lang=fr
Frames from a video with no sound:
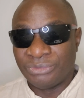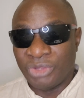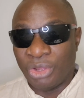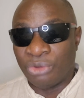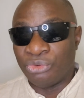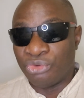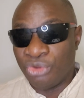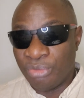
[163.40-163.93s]

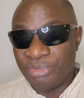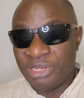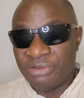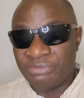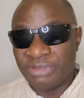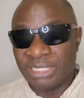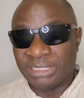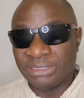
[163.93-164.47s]
En
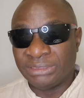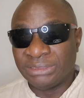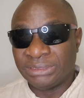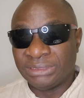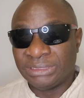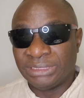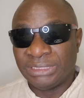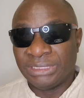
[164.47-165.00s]
2020,
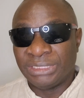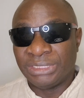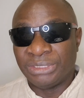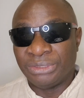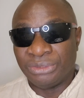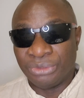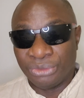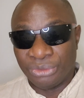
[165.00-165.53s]

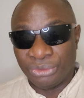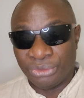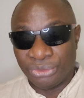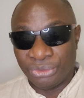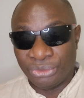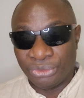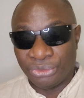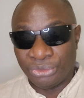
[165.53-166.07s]

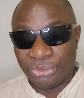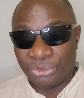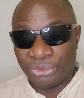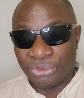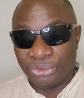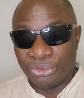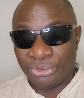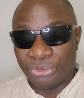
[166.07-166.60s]

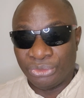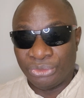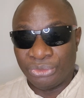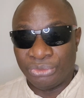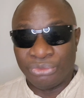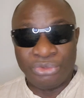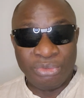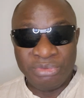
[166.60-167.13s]
le
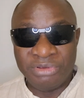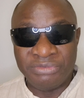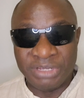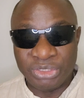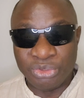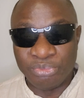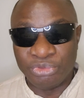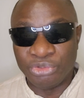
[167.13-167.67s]

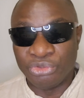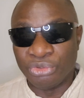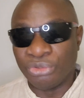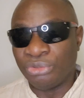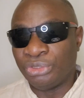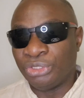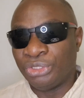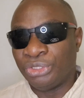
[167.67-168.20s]
2022
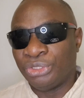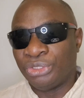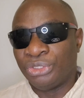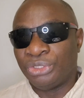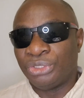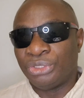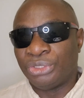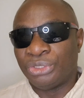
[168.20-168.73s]
plutôt,
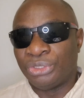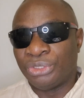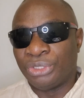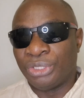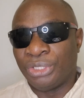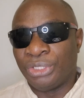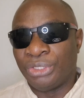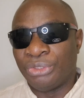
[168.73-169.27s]

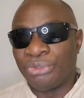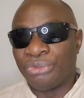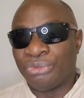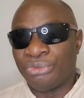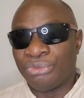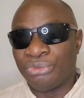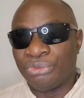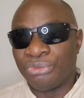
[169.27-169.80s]
euh,
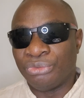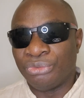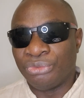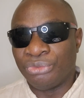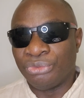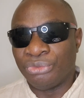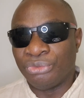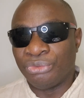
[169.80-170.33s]

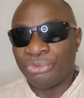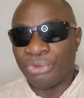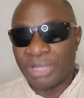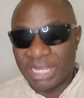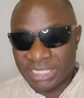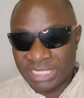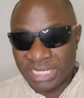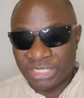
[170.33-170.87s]
le
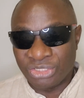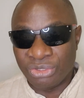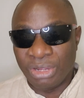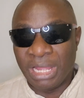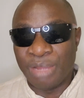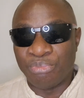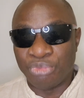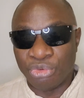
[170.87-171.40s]
Kazakhstan
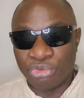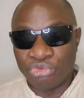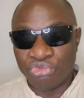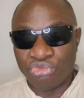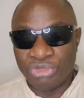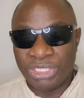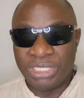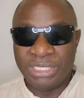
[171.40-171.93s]
a
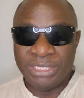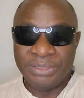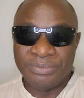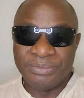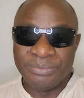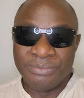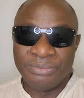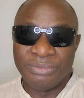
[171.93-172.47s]
produit
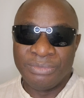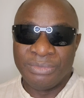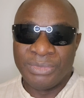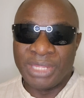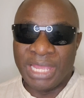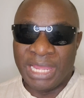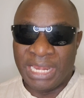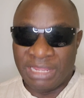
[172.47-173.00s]

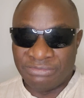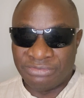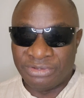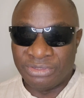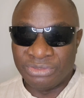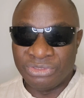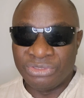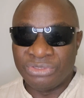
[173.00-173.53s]
à la
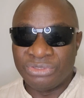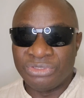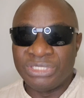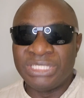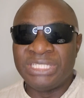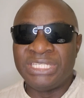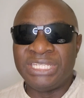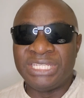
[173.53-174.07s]
France,
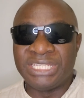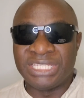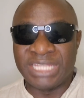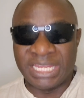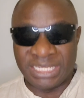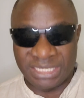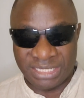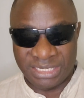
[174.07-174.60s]

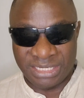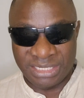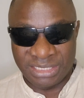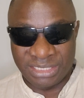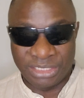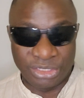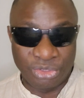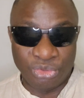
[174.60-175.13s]
17,
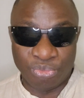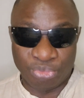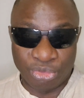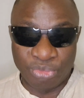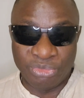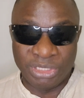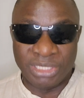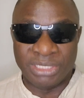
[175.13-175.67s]
c'était le
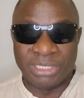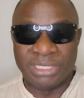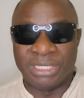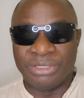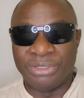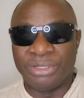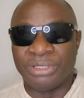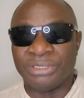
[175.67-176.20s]
premier
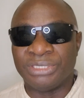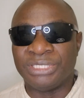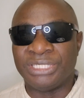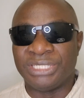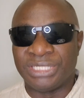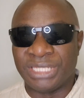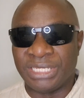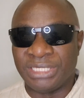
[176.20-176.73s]
d'ailleurs,
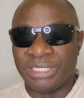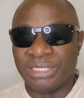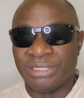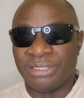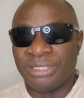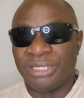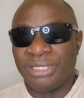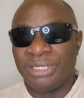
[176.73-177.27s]
17,
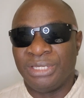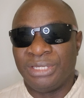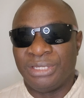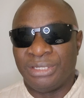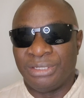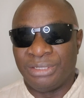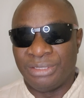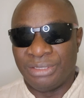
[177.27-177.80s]

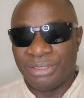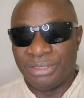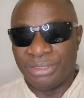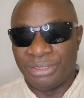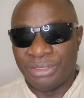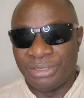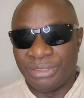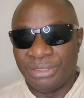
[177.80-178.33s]

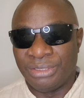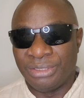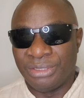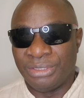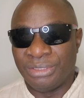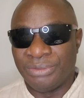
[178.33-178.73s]
euh,